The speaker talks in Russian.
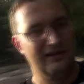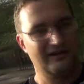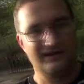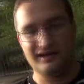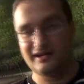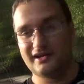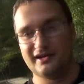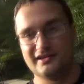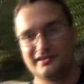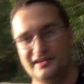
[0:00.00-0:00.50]

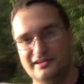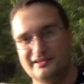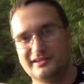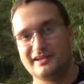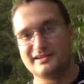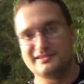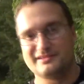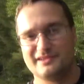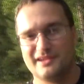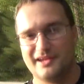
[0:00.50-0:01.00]
какая-то
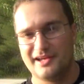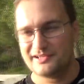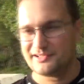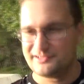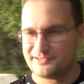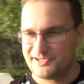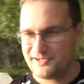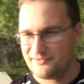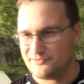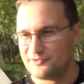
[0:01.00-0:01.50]
одна из
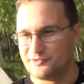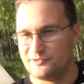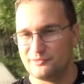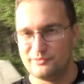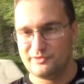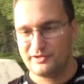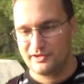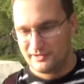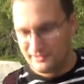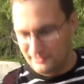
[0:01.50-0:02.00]
стоянок древних
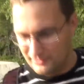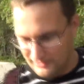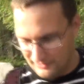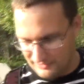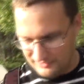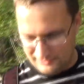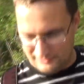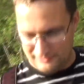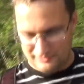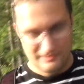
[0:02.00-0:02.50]
людей. Нет,
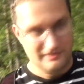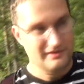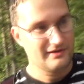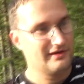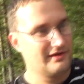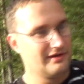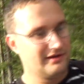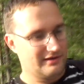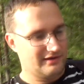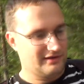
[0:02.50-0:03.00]
стоянки
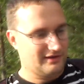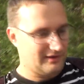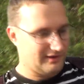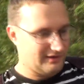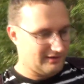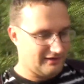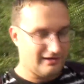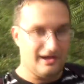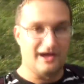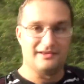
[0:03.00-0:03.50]
подальше.
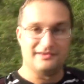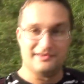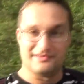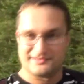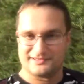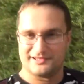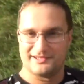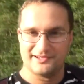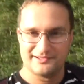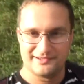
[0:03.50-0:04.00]
А, нет,
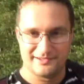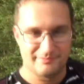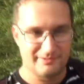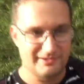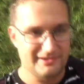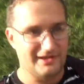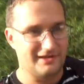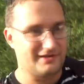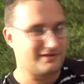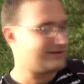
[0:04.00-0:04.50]
стоянки
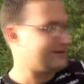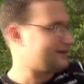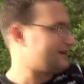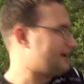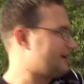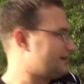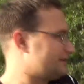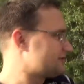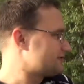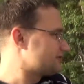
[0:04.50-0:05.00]
подальше. А это